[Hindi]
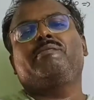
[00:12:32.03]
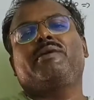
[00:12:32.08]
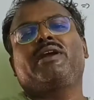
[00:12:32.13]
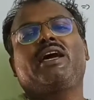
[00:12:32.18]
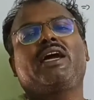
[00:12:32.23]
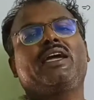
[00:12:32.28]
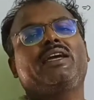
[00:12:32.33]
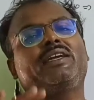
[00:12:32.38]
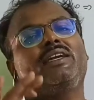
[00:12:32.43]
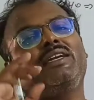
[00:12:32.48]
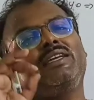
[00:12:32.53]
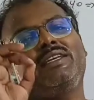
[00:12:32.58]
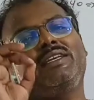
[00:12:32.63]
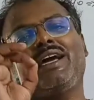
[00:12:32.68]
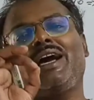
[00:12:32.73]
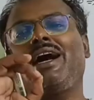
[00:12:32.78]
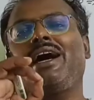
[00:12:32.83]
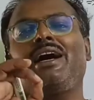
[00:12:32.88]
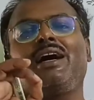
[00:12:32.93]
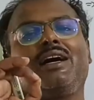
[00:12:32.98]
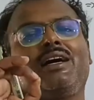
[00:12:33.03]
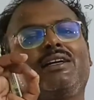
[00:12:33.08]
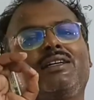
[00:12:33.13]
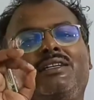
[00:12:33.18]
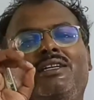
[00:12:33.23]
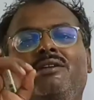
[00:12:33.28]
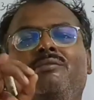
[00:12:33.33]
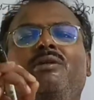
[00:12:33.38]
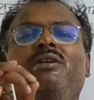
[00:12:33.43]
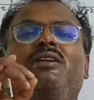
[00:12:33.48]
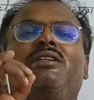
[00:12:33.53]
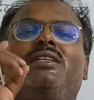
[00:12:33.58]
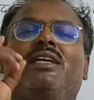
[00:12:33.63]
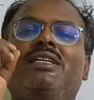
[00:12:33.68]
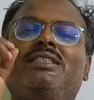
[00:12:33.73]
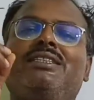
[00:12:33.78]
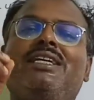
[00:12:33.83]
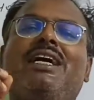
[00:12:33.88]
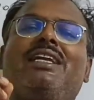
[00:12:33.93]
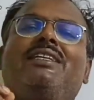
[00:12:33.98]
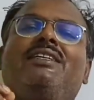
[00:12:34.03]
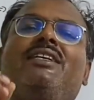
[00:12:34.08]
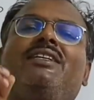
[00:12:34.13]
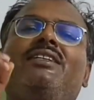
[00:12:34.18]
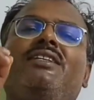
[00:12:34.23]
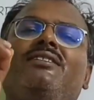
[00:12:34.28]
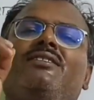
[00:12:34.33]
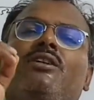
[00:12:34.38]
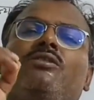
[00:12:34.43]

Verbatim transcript: में पढ़ाएंगे यहाँ केवल यह जान लीजिए कि